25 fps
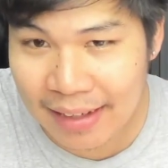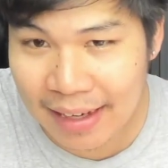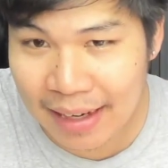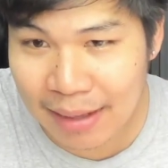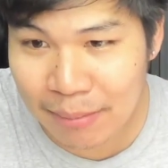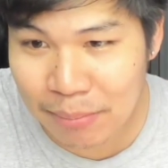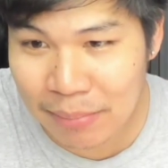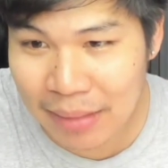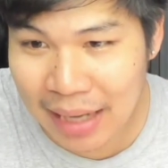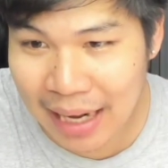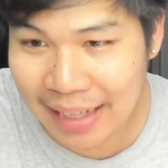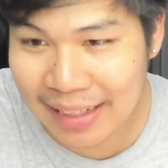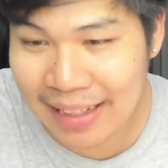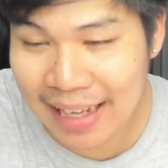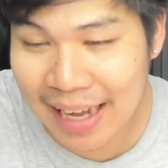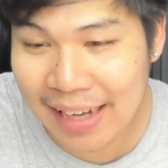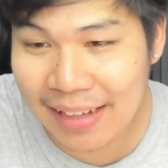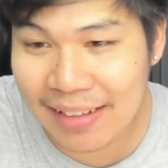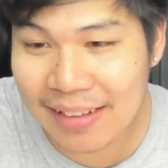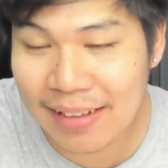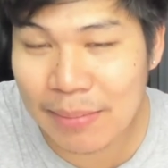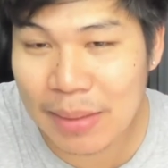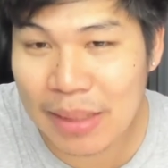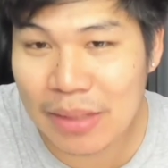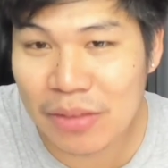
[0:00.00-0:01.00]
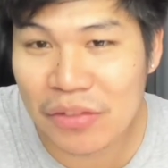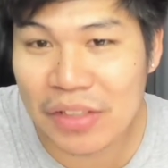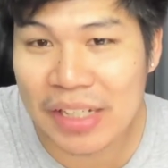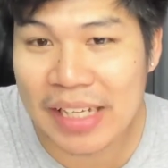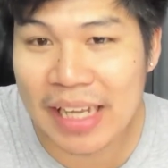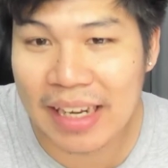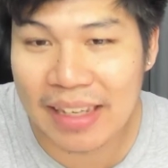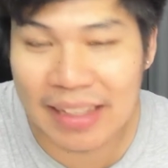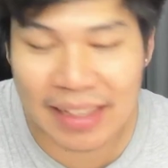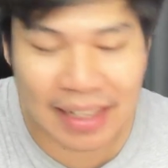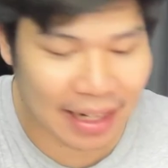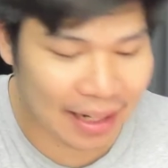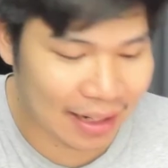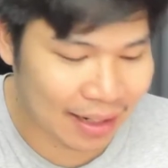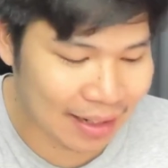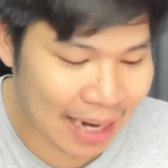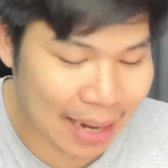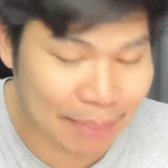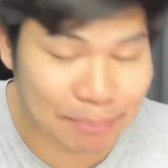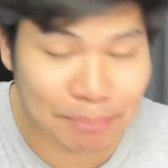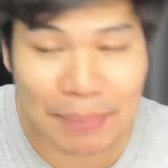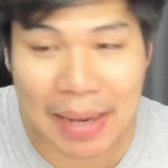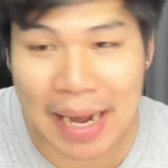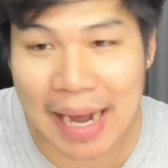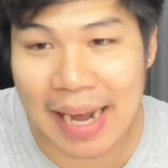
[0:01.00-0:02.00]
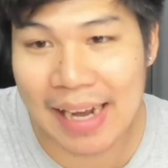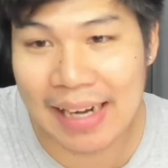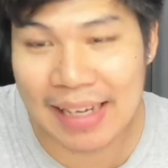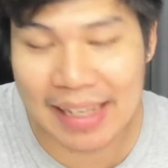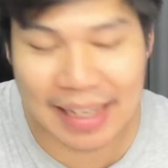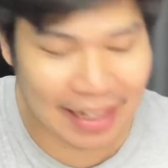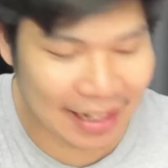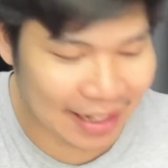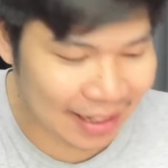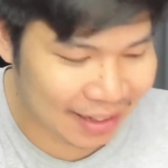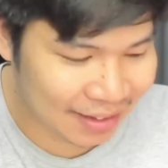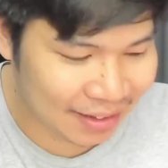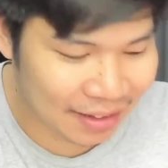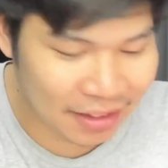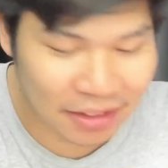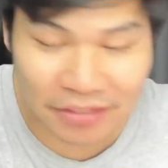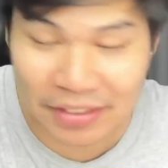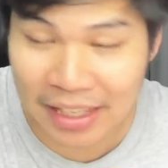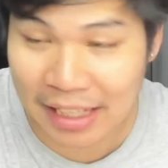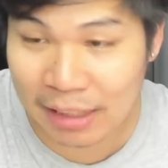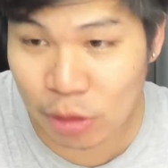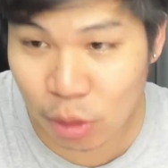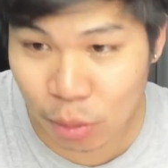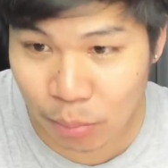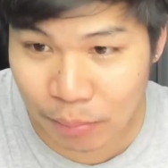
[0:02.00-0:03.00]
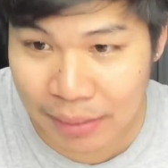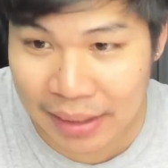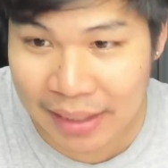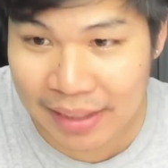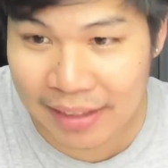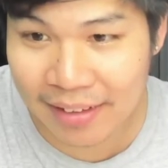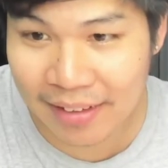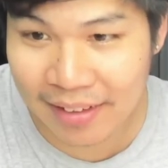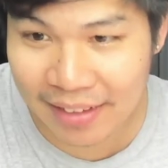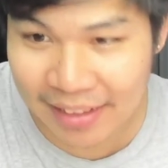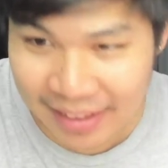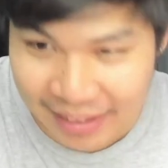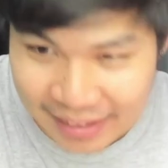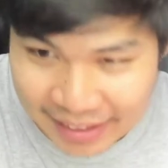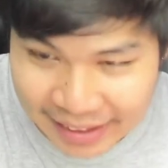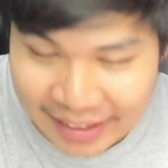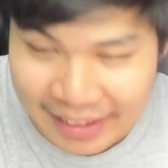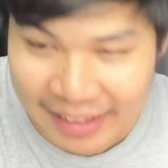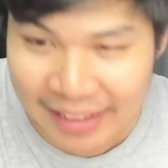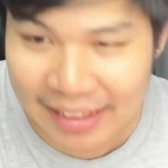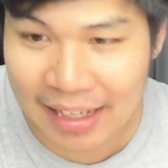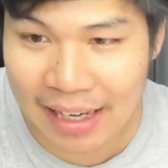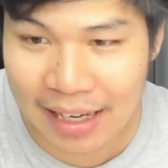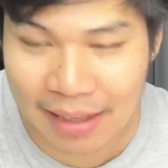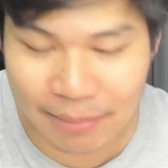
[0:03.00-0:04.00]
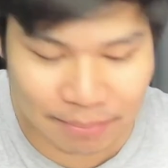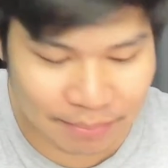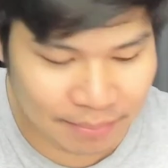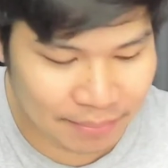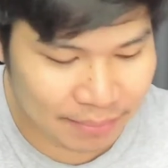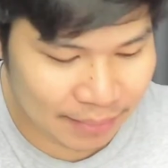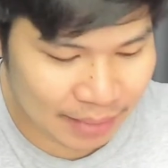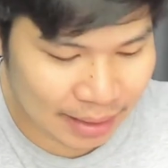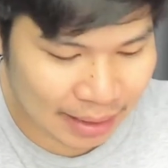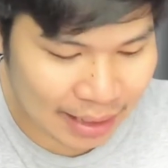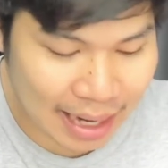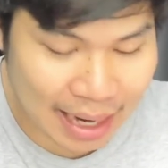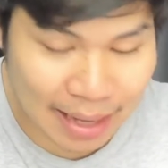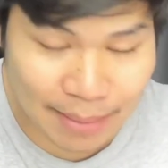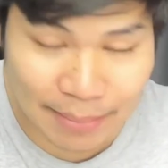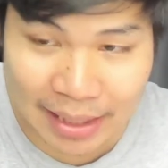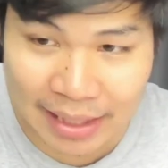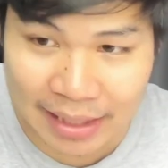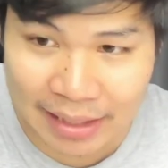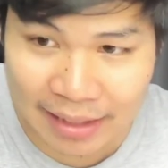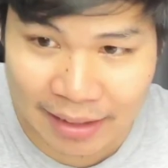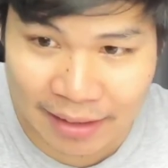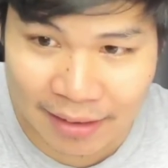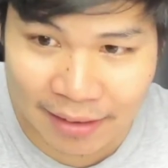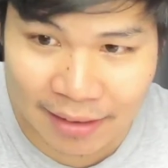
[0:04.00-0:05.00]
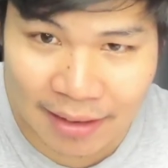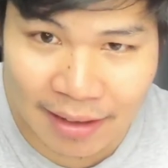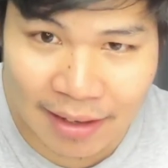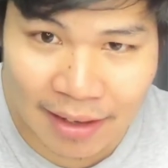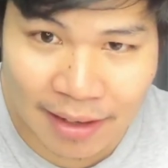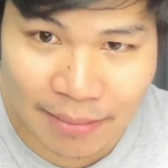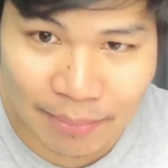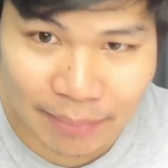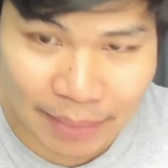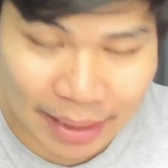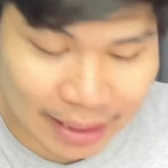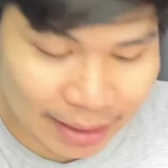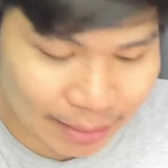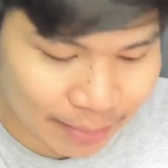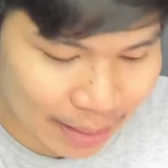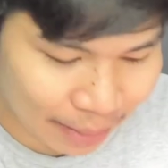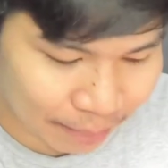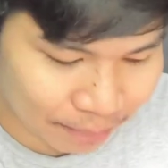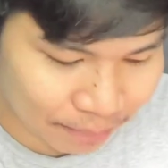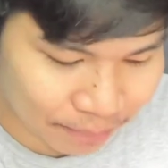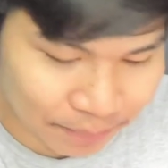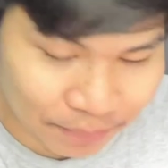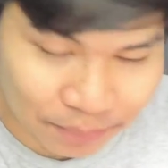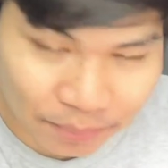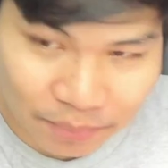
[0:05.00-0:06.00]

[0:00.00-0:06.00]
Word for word: นะครับหลายท่านที่เป็นเซียนเนี่ยรับพระนะฮะใส่ถุงมือก็จะดีนะครับจะได้ไม่ไม่แบบ